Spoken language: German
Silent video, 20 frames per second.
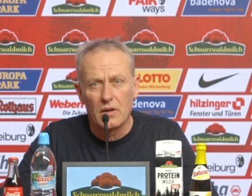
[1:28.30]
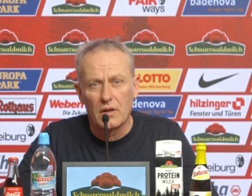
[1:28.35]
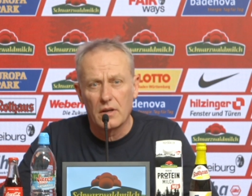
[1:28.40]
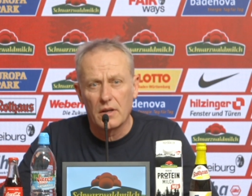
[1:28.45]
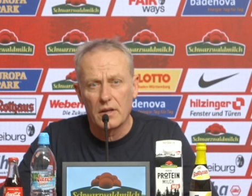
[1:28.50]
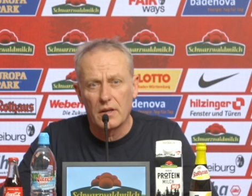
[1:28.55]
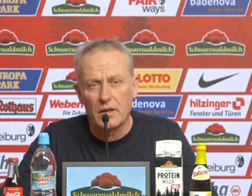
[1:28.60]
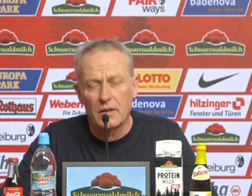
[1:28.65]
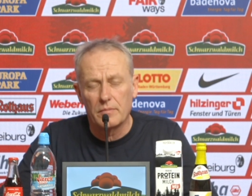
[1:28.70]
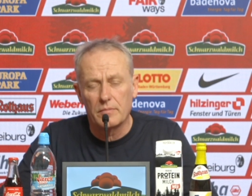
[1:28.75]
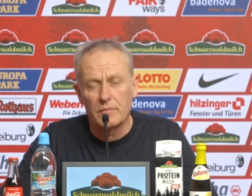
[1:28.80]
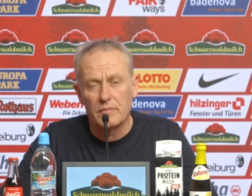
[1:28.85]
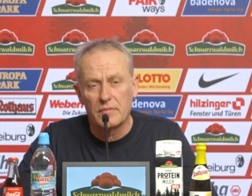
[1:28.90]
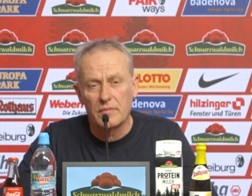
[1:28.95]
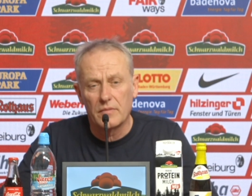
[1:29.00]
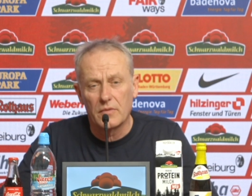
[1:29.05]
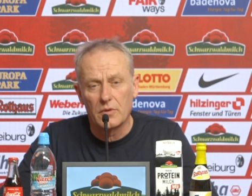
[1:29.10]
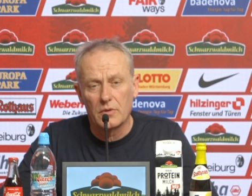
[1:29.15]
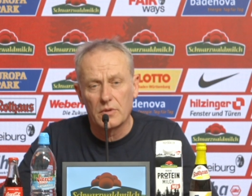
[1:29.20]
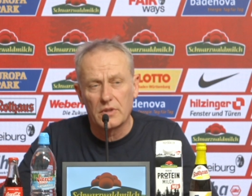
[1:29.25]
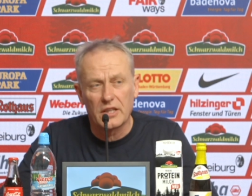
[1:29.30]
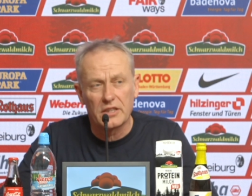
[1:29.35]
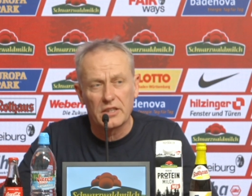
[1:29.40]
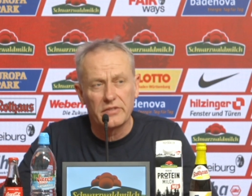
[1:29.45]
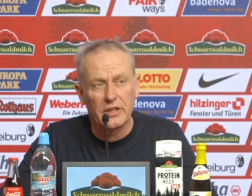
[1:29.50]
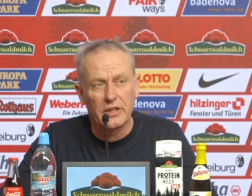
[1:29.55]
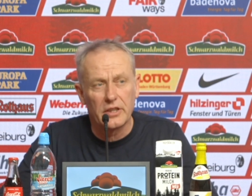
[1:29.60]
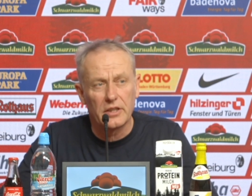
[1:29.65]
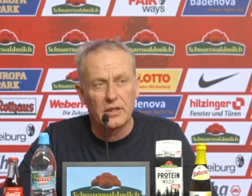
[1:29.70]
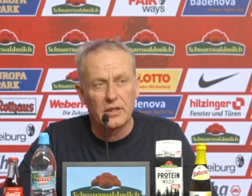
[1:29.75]
ähm, und
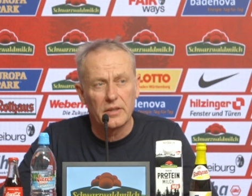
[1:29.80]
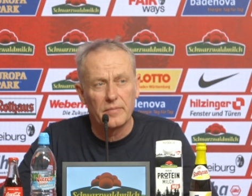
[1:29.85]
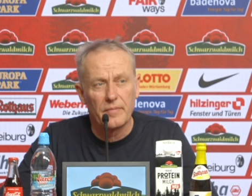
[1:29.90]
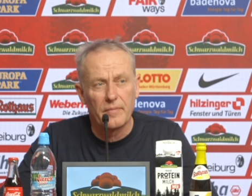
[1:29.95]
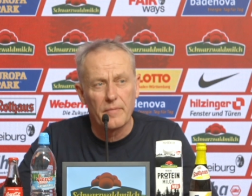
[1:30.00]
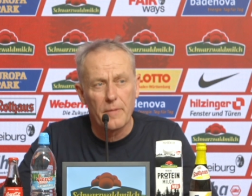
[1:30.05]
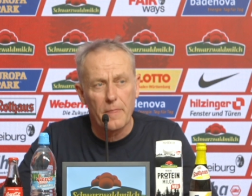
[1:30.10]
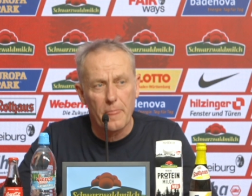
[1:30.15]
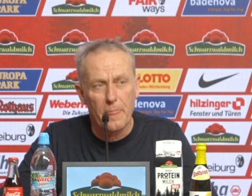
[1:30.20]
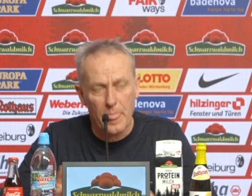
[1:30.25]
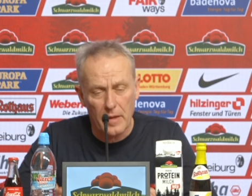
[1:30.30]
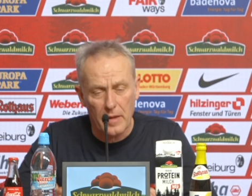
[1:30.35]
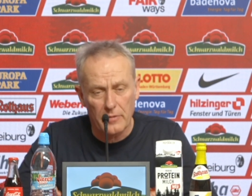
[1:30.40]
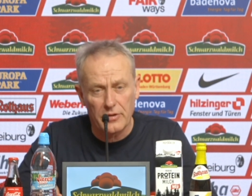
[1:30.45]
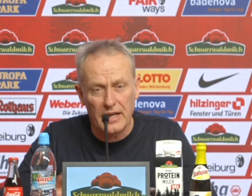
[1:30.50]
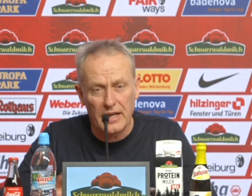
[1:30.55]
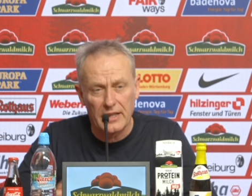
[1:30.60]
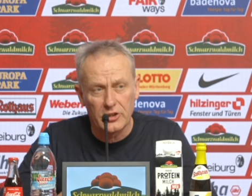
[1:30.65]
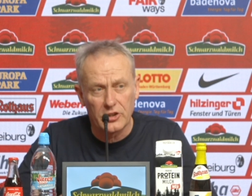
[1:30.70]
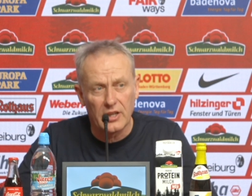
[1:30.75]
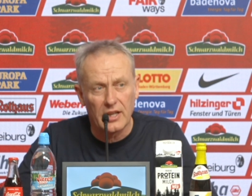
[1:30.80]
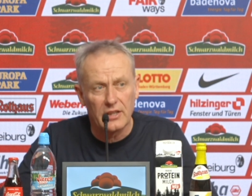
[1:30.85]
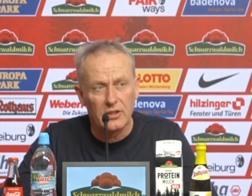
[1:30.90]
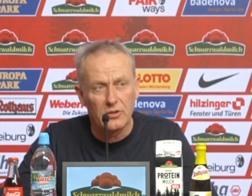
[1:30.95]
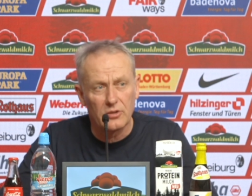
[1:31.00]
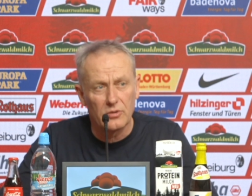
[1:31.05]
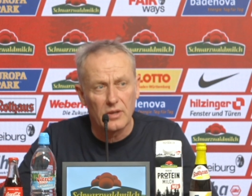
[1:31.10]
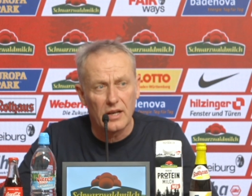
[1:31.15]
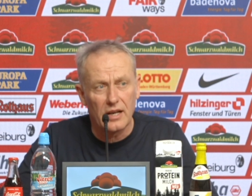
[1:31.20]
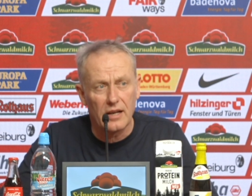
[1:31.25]
dass wir
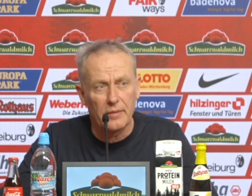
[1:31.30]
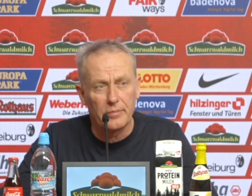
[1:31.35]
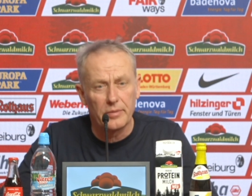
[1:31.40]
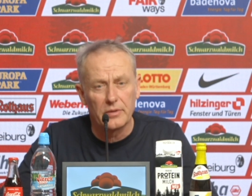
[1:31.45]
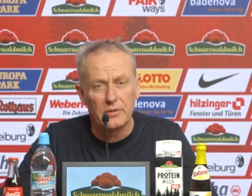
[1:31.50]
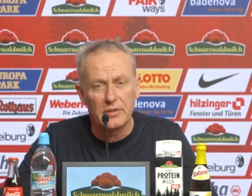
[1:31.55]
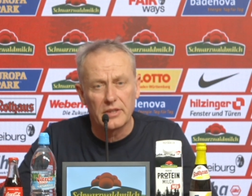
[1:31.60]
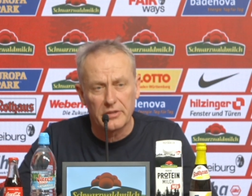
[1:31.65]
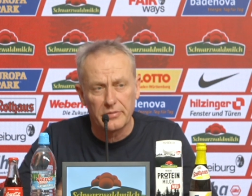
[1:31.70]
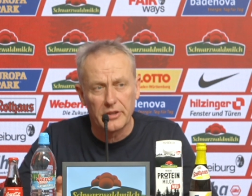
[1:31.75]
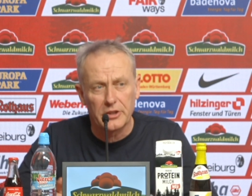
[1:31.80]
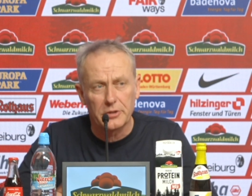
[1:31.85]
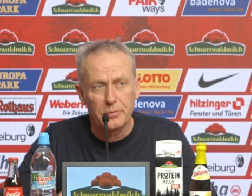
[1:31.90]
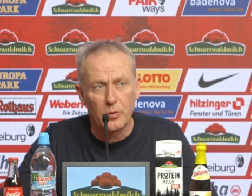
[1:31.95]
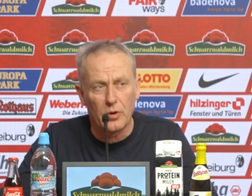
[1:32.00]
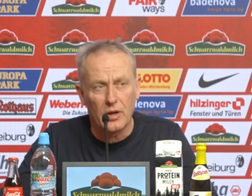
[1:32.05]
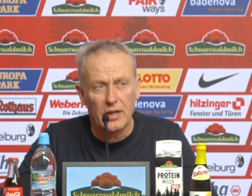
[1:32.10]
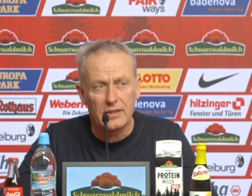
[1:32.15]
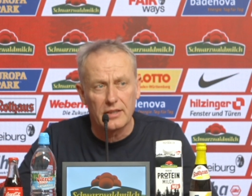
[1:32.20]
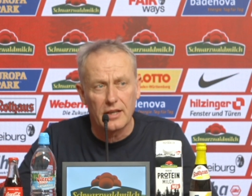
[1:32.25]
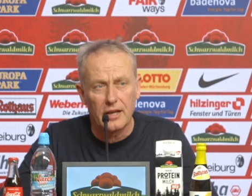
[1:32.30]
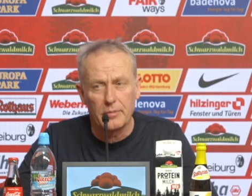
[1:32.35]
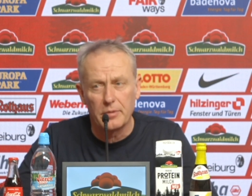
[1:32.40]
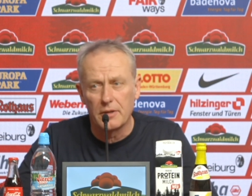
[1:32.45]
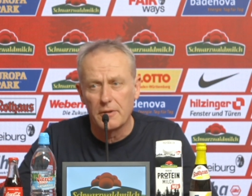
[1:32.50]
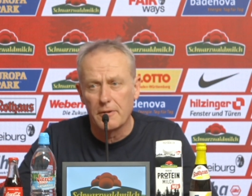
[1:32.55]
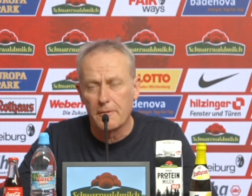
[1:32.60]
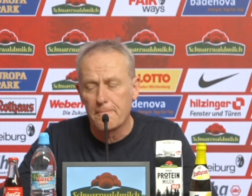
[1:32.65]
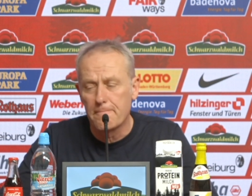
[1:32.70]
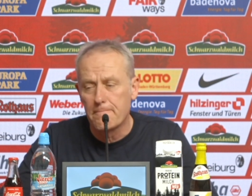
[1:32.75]
Veranstaltungen habe und dass wir Sport
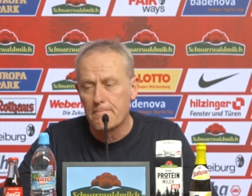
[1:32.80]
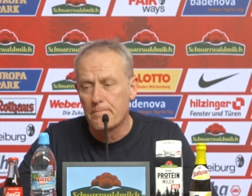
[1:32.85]
habe,